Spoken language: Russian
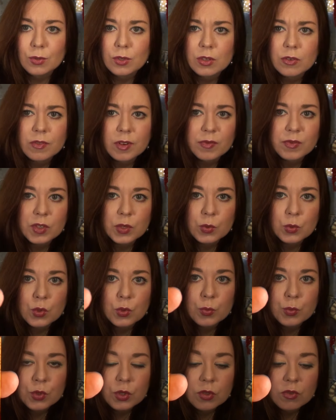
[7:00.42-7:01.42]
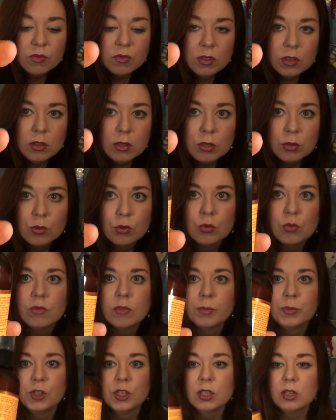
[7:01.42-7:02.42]
Наверное, вам все равно не будет видно, то
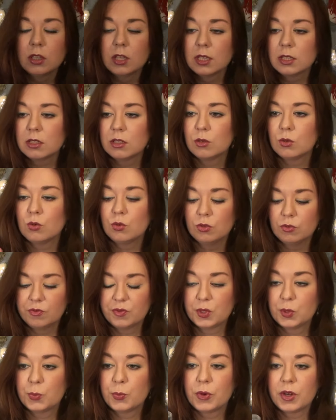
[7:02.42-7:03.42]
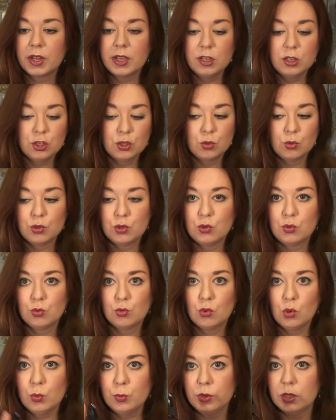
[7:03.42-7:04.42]
вообще классно. И он в спрей, что очень
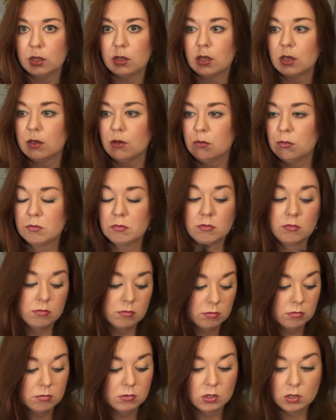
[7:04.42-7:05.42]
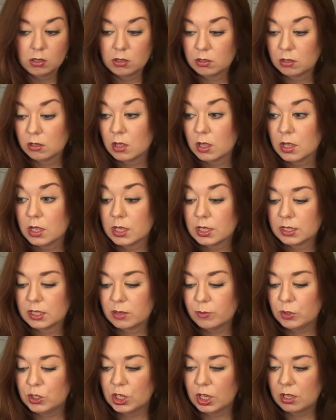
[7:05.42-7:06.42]
удобно, да,
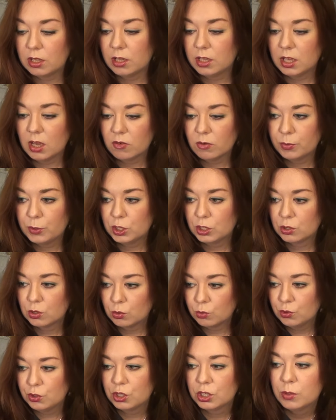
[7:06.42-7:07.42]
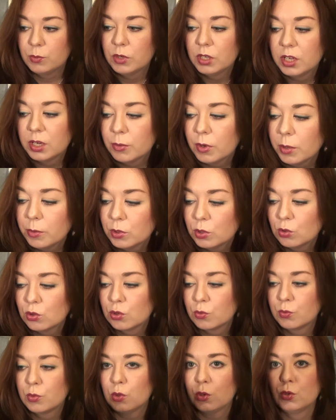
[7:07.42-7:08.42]
Замечательно. Я вообще солнечными кремами
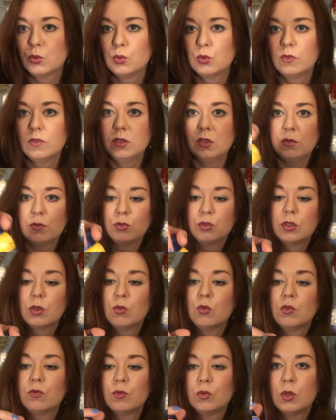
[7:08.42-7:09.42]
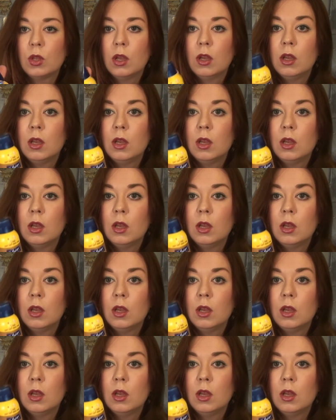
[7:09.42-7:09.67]
тоже пользуюсь. Видите, вот такой вот